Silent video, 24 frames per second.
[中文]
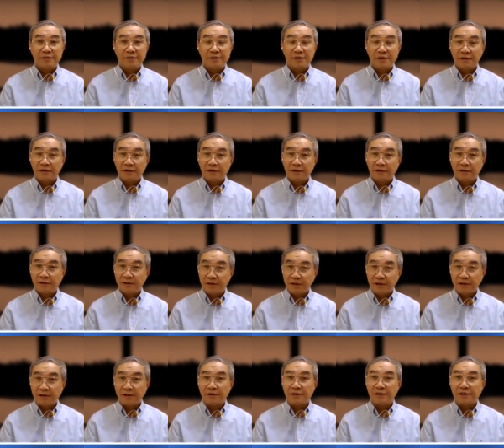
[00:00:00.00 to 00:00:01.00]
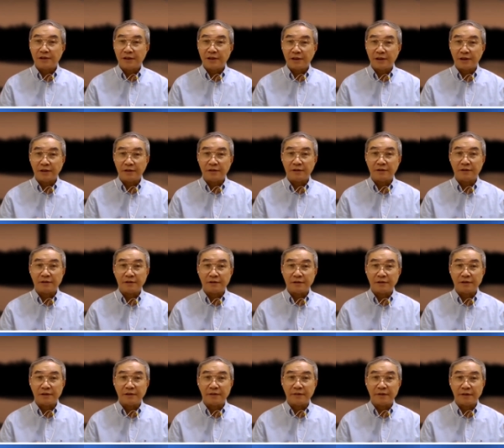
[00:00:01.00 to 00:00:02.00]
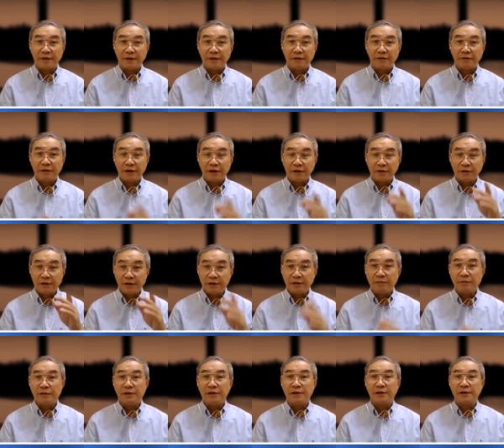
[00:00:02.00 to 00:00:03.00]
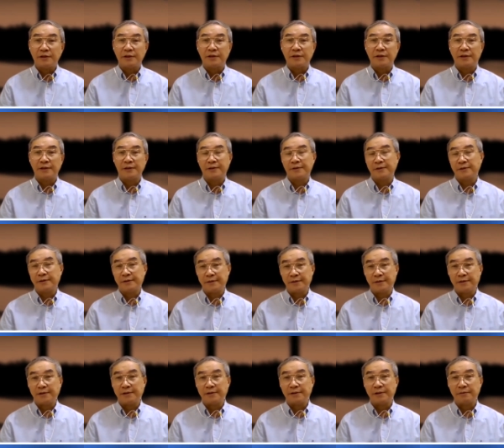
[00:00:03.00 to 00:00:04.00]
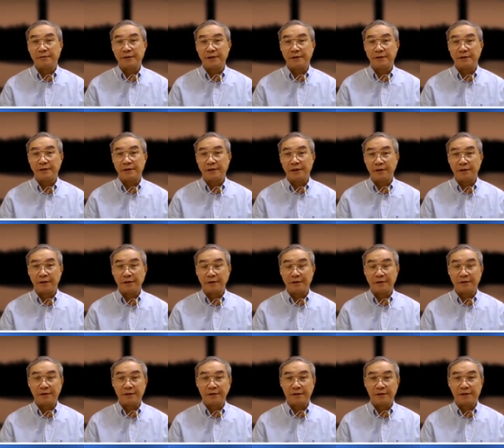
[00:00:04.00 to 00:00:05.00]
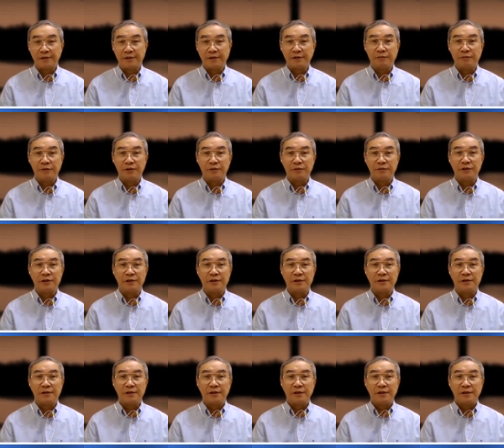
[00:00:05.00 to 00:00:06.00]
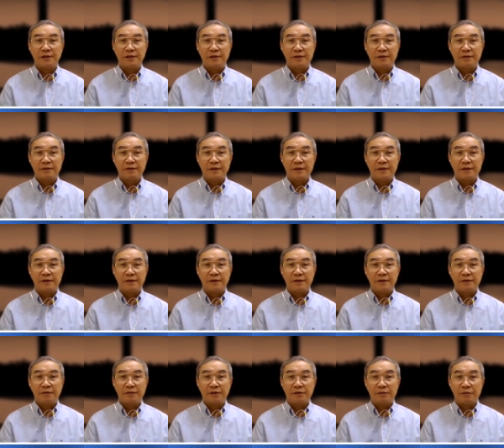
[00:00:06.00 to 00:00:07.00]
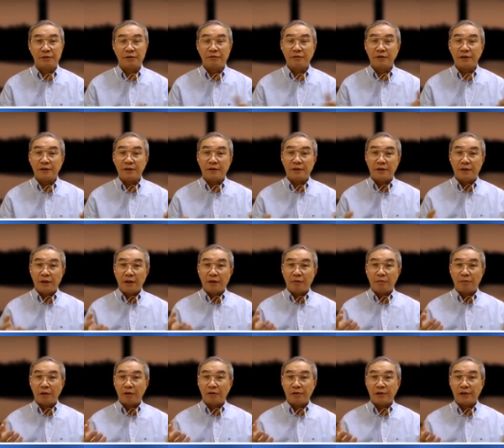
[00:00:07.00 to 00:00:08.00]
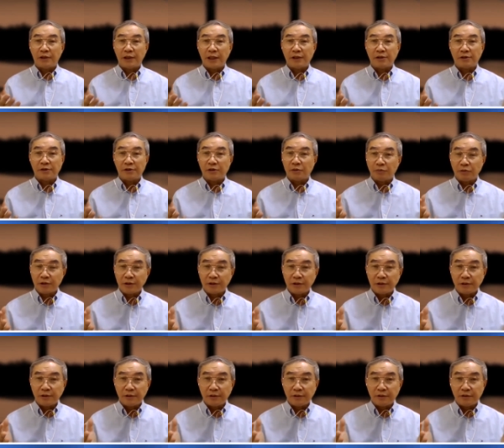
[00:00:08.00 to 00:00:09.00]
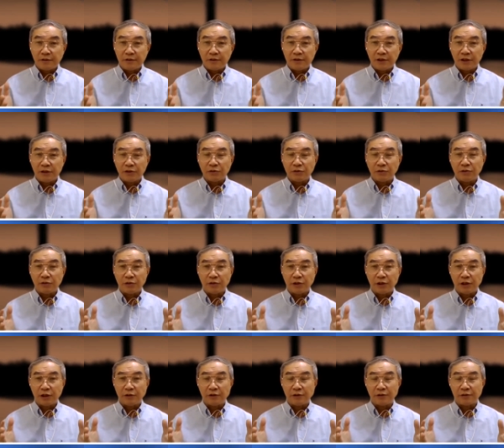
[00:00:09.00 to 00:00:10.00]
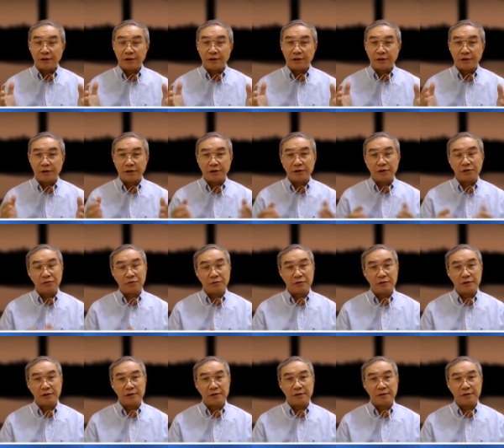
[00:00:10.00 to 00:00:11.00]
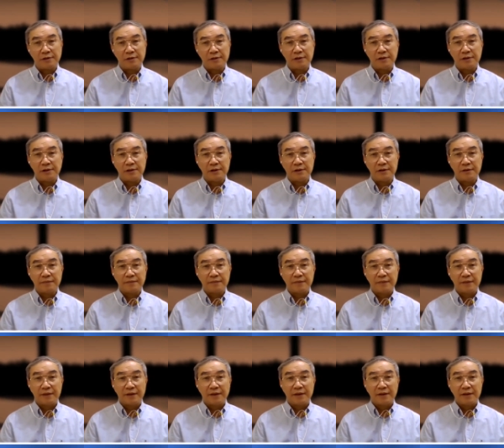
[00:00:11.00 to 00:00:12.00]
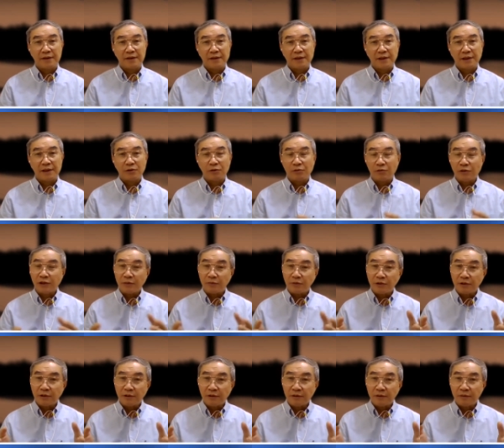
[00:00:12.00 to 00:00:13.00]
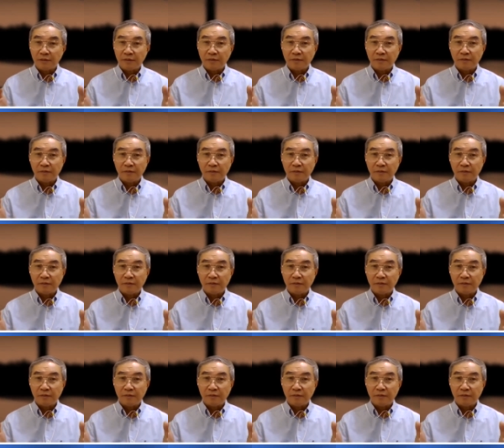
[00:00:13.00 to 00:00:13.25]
这个其实是一个很对吧？非常致命的啊之一，对不对？很很很致命的问题，对？为什么？因为保罗一开始就不是耶稣所挑的是使徒之之一，他同时也不是